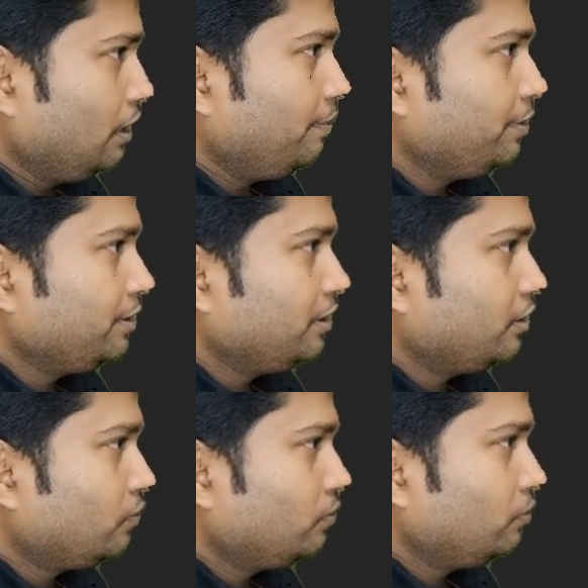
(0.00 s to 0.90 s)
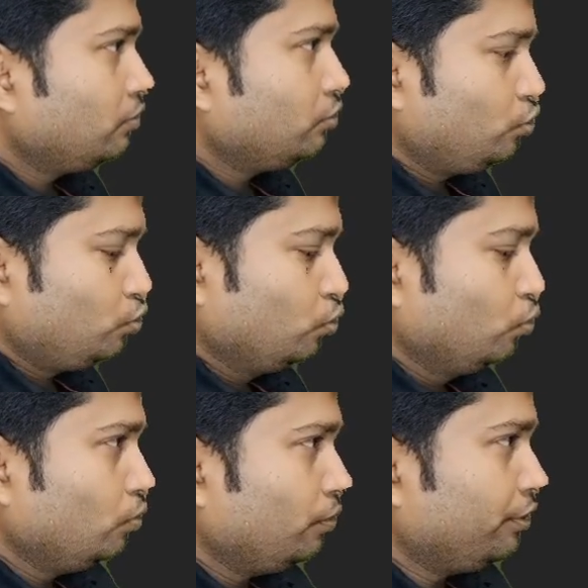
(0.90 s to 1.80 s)
यहाँ पे दे रहा हूँ
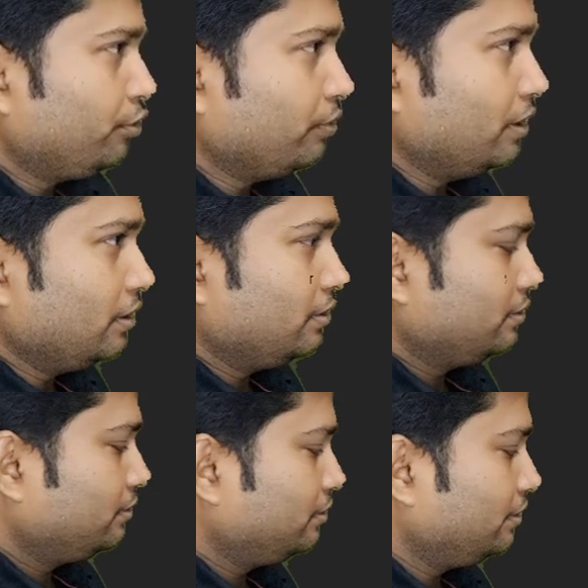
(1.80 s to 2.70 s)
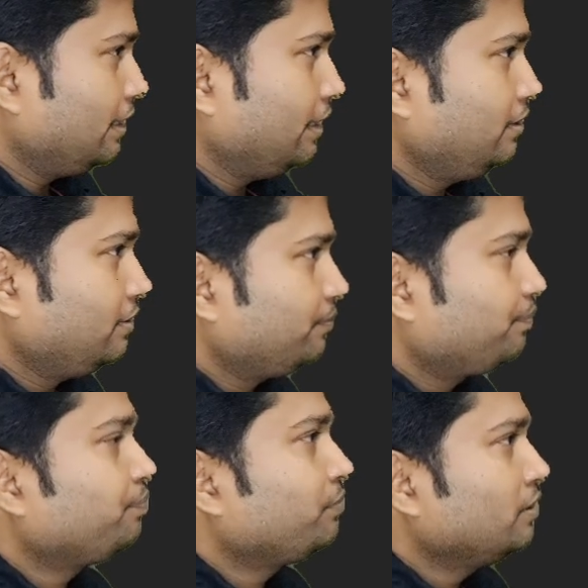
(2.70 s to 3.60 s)
टू इक्वल राइट
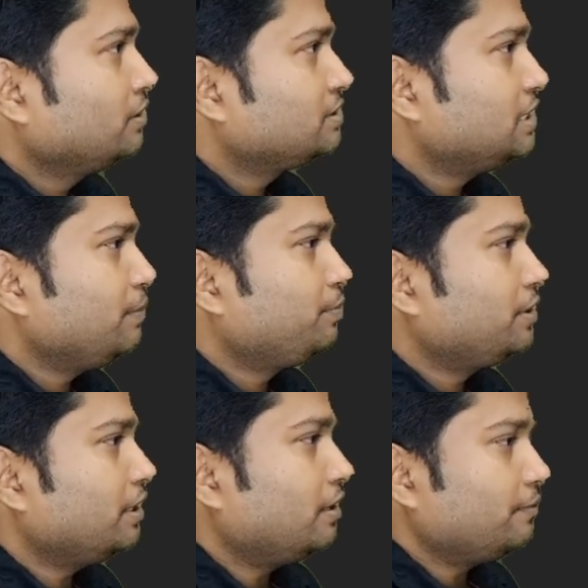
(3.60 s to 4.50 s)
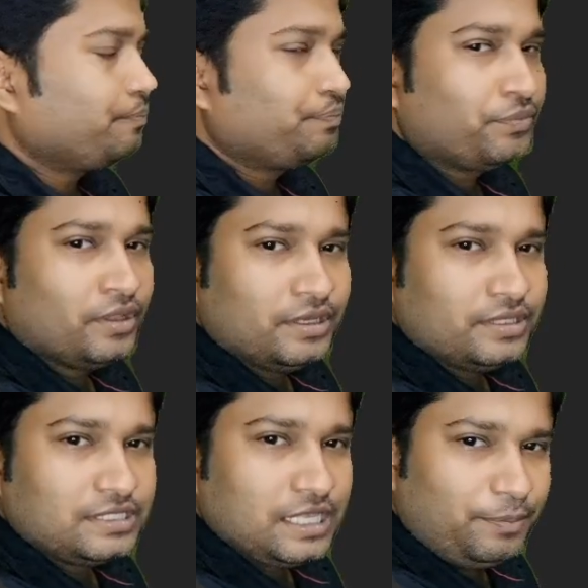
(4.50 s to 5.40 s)
सेव किया
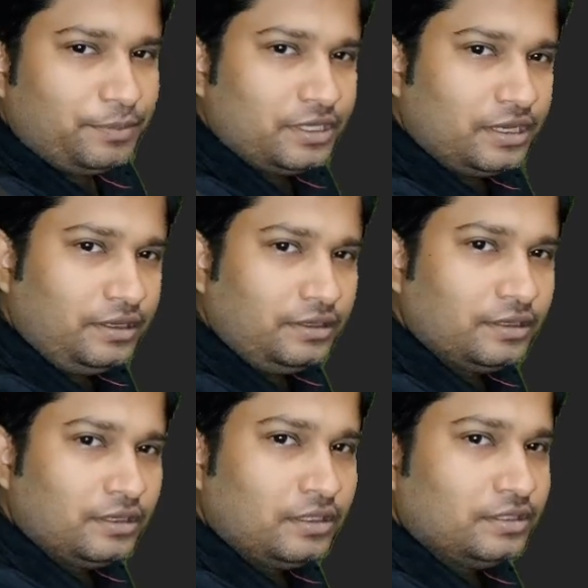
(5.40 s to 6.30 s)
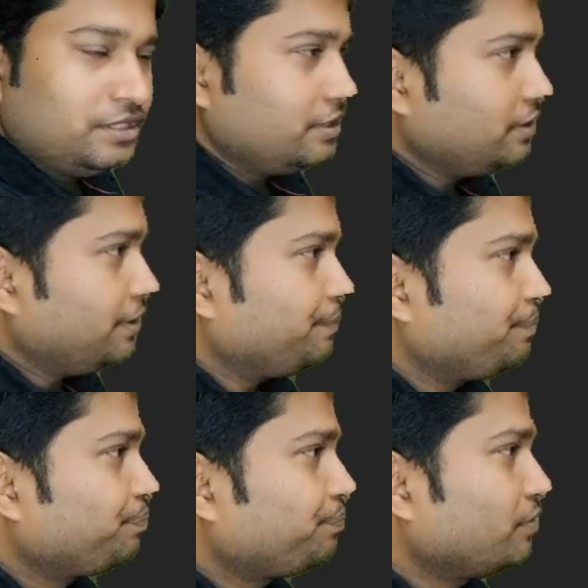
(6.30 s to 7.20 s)
सेव किया देखिए
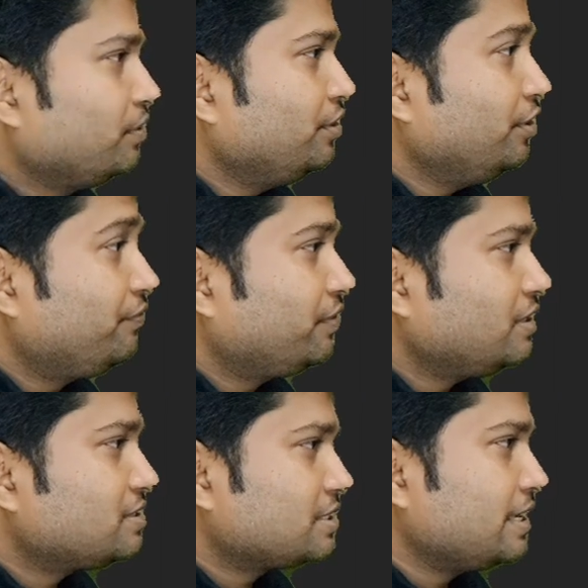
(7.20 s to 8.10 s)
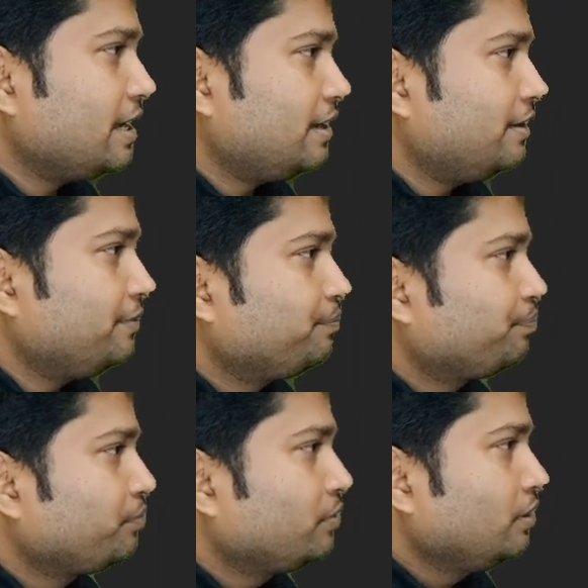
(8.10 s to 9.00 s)
डिफरेंस क्या है
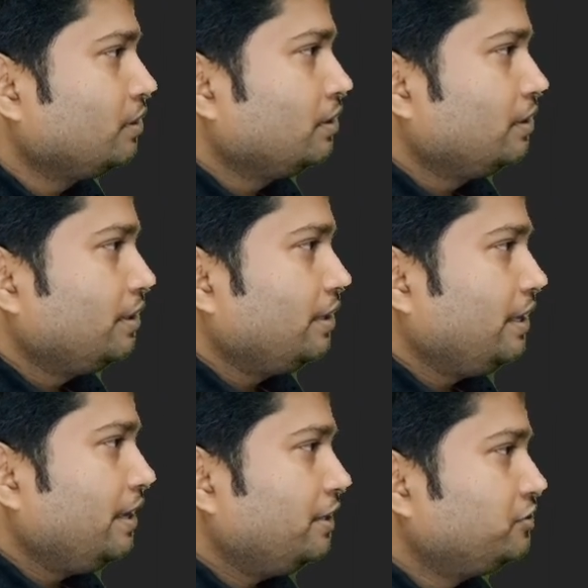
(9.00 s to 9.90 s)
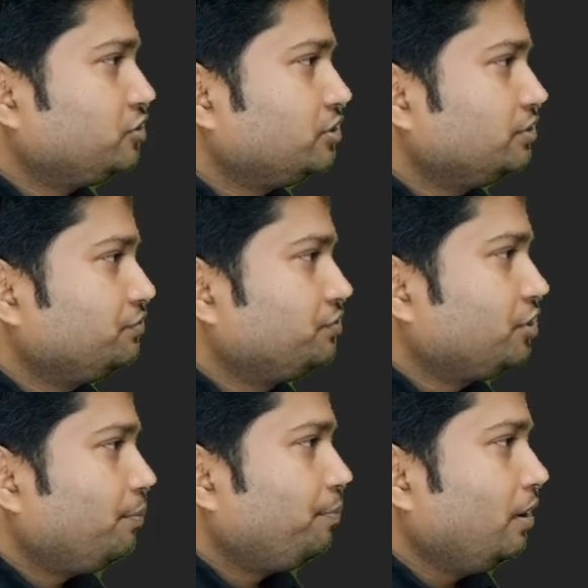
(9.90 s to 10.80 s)
एच
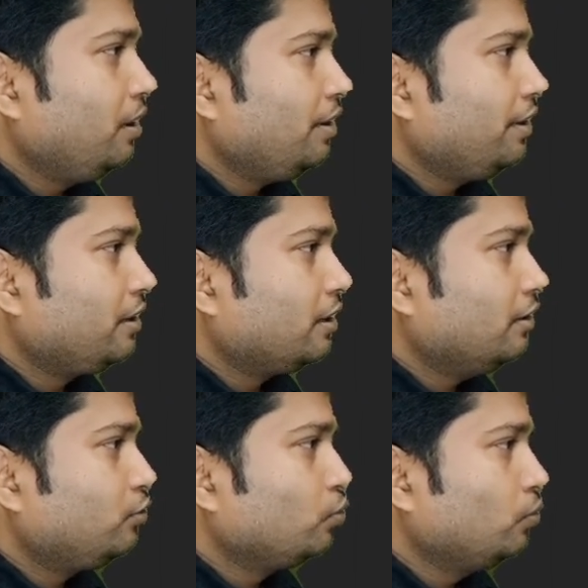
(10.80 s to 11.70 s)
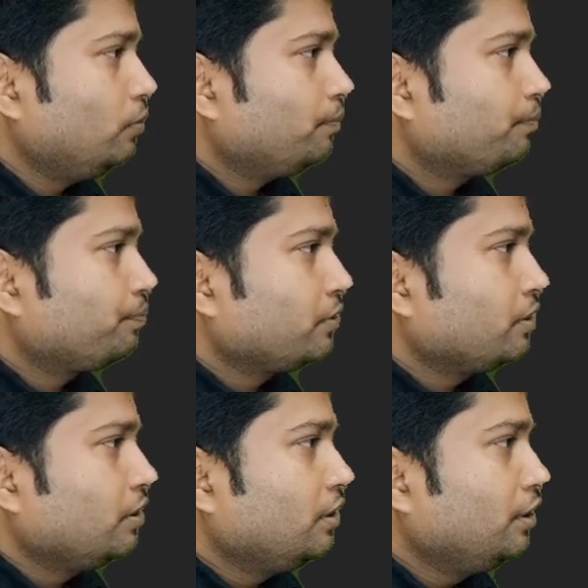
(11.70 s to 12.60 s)
ट्रिपल इक्वल टू
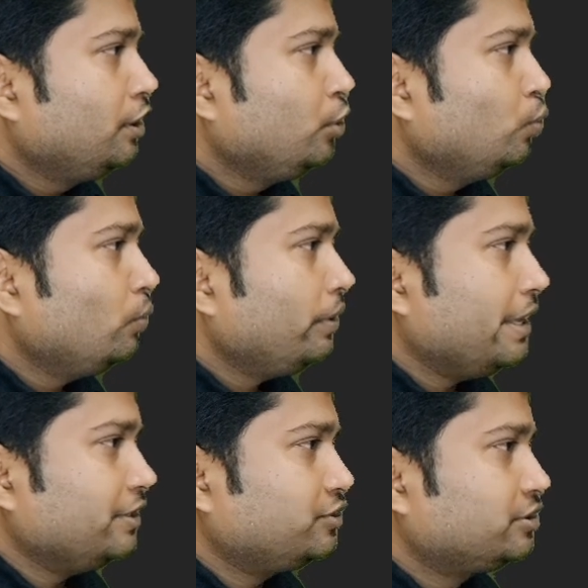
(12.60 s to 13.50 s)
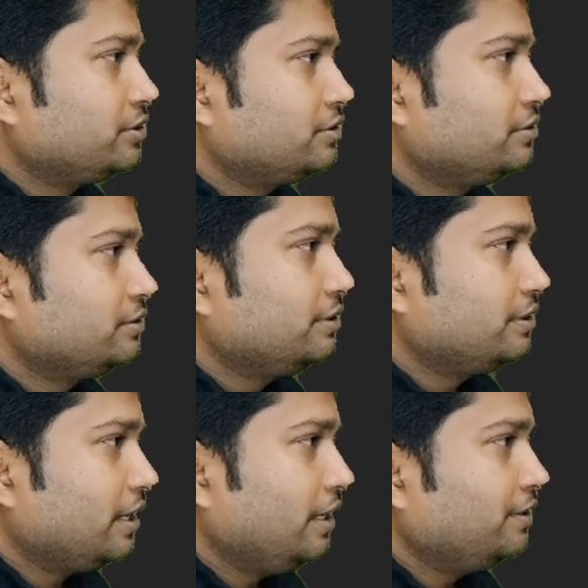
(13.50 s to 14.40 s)
न्यू एच
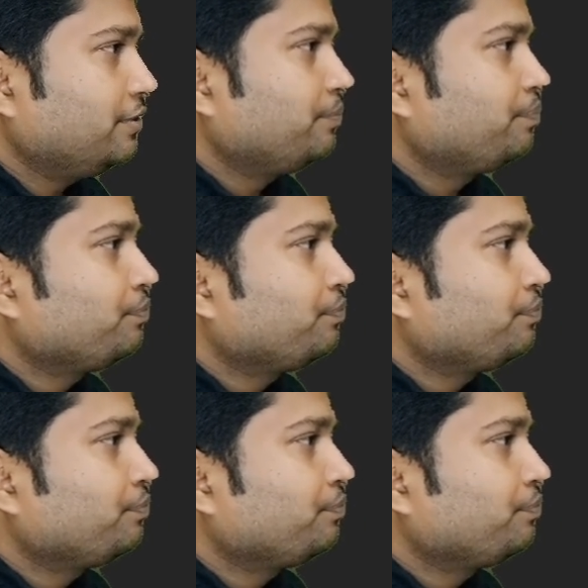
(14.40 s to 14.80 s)
राइट